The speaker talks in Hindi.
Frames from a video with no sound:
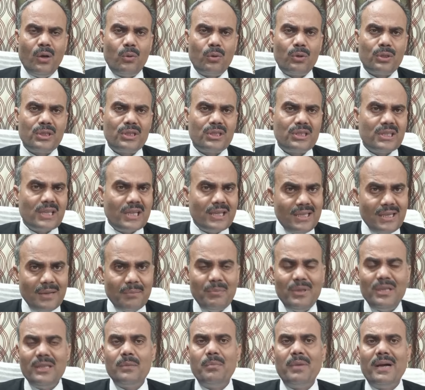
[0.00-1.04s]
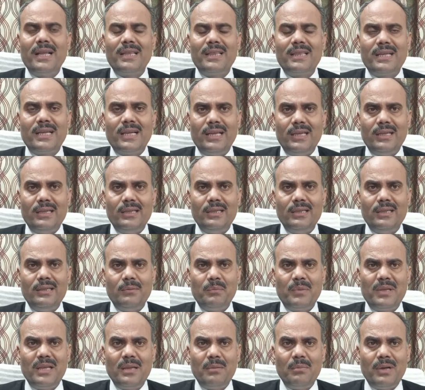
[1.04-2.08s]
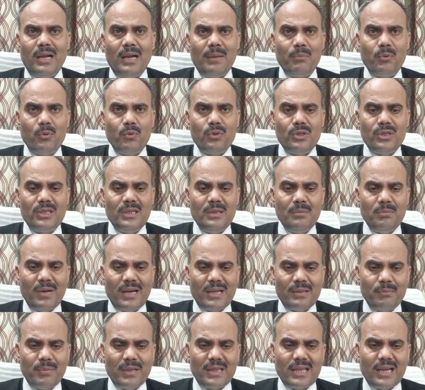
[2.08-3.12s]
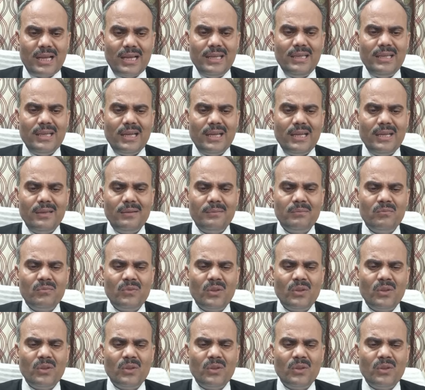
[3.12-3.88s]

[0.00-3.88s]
और संयमित बात करें मतलब आपको जितनी बात बतानी है